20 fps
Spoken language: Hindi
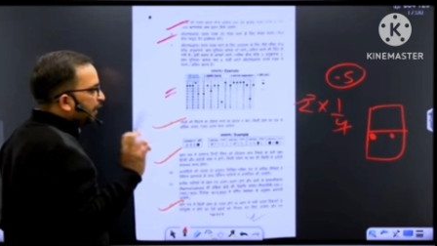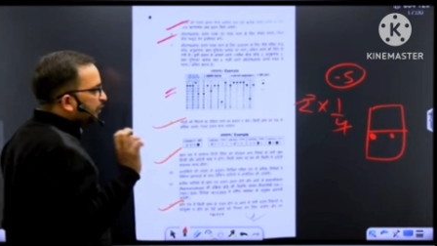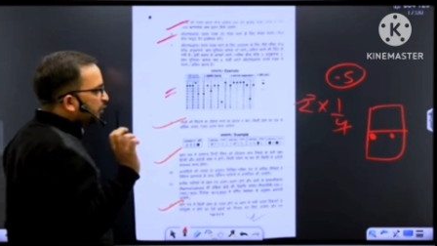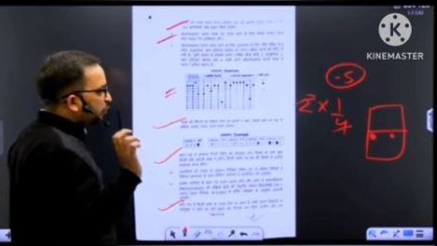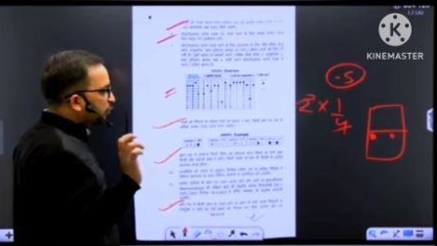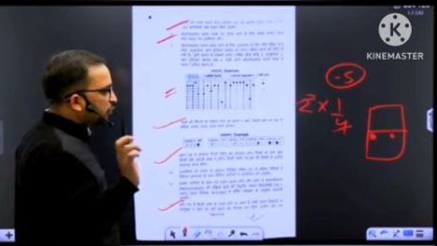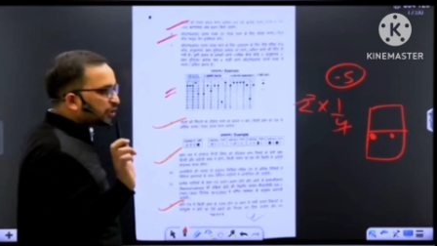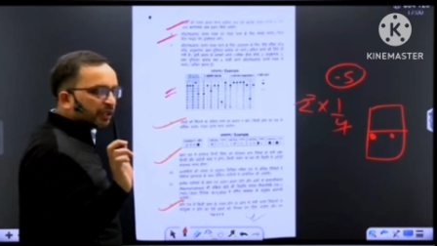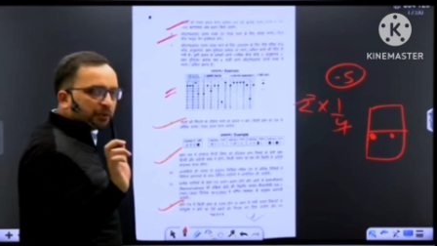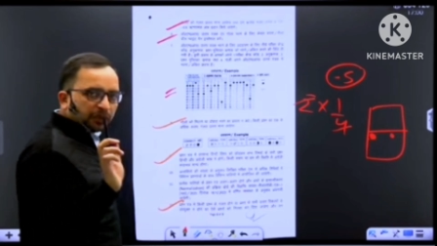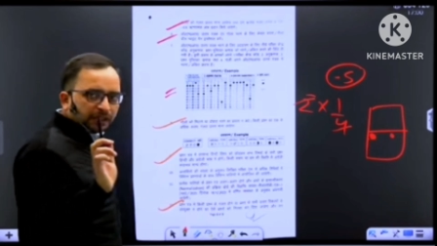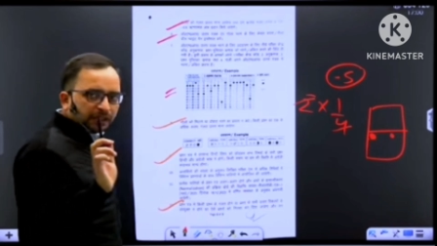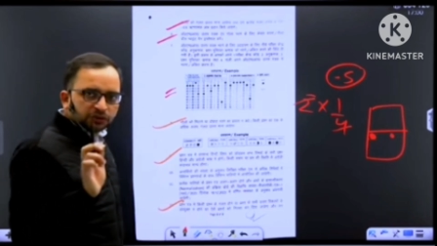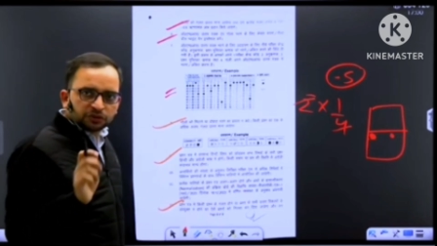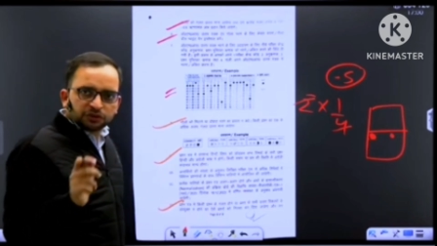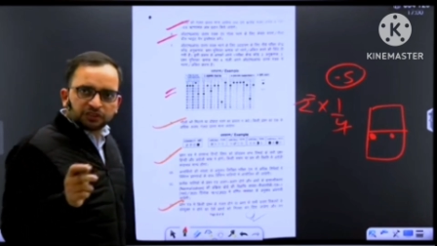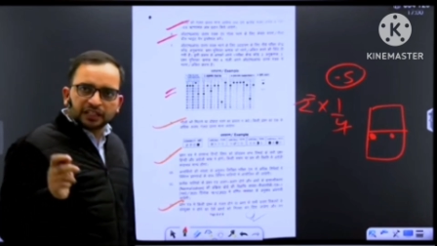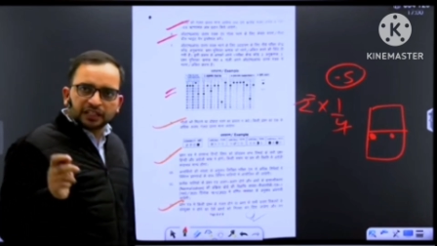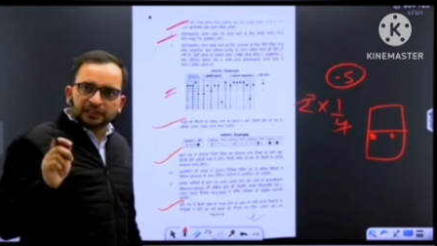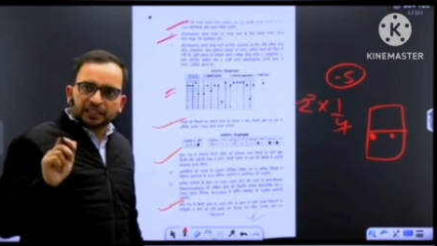अब एक दूसरी
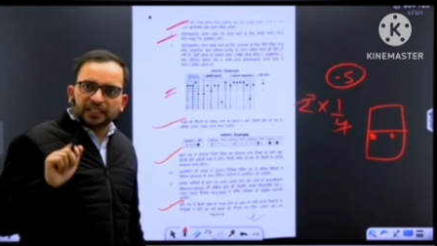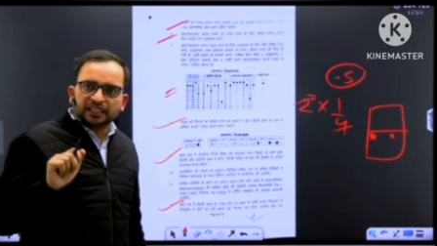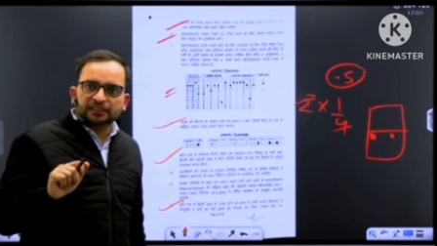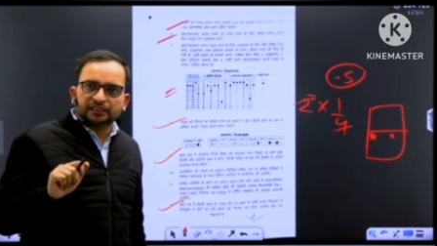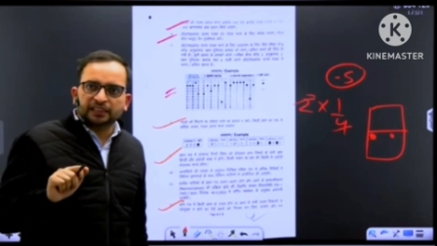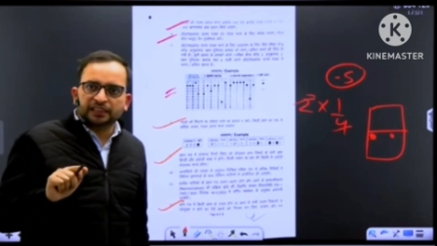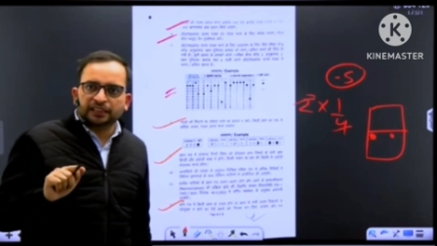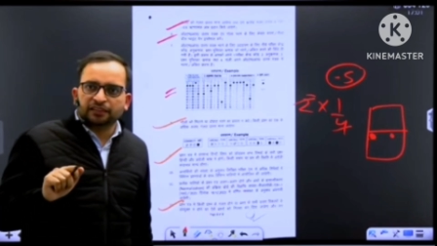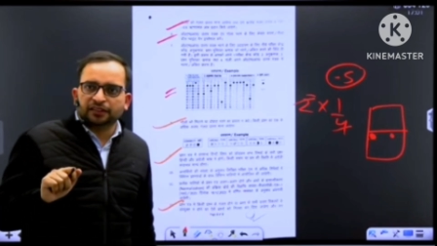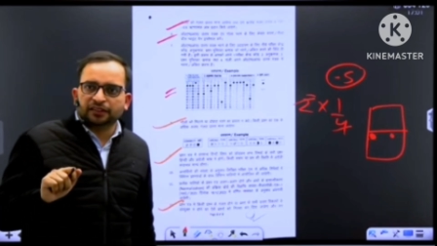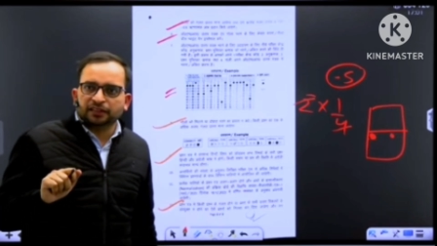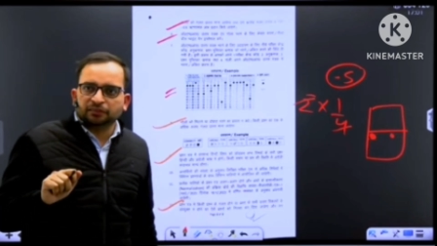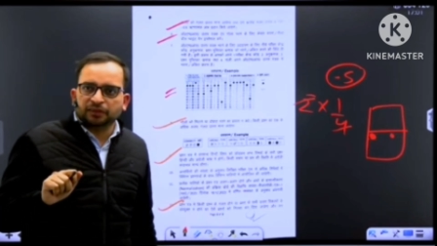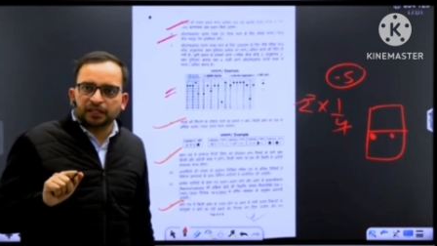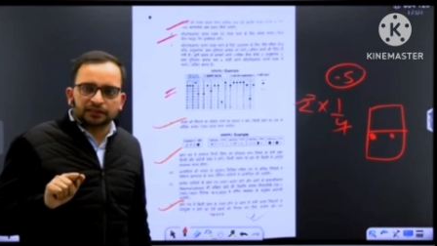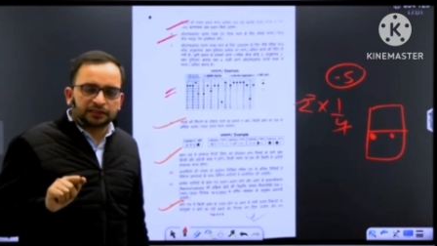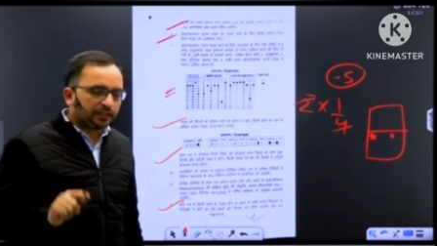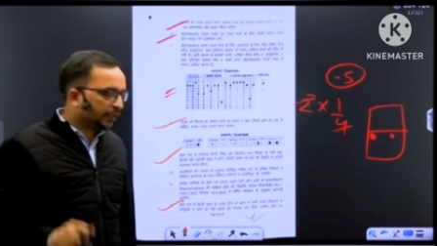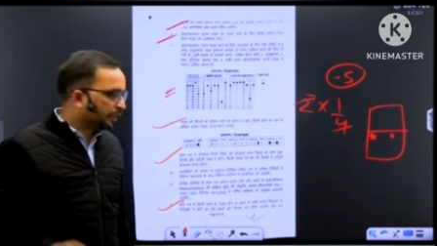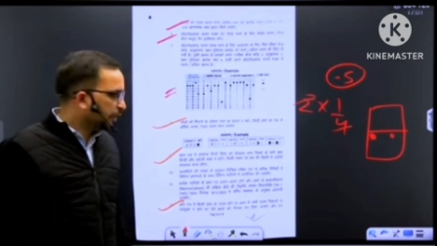बात जो यहां ध्यान देने
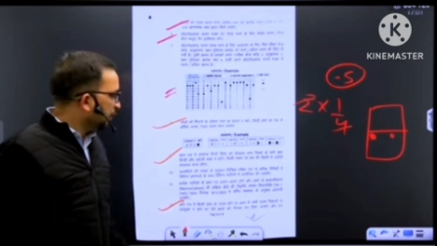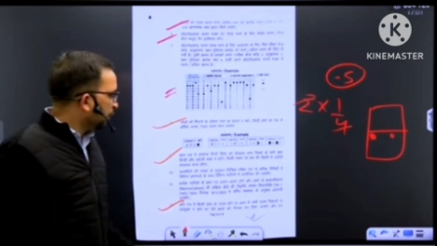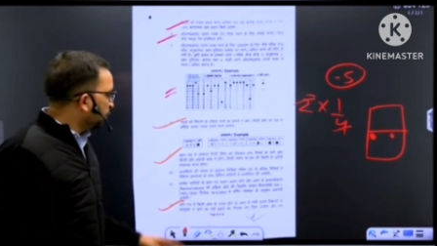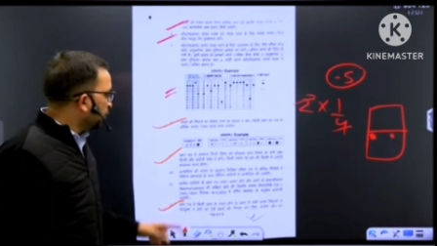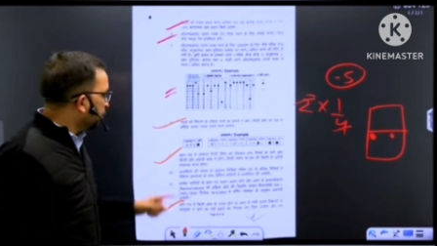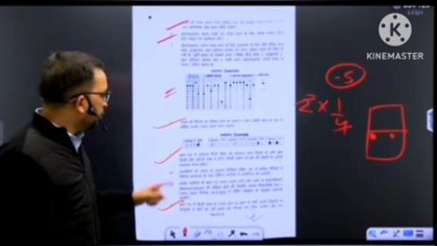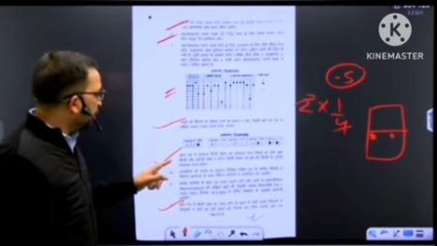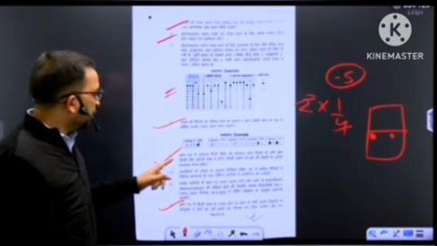वाली बात है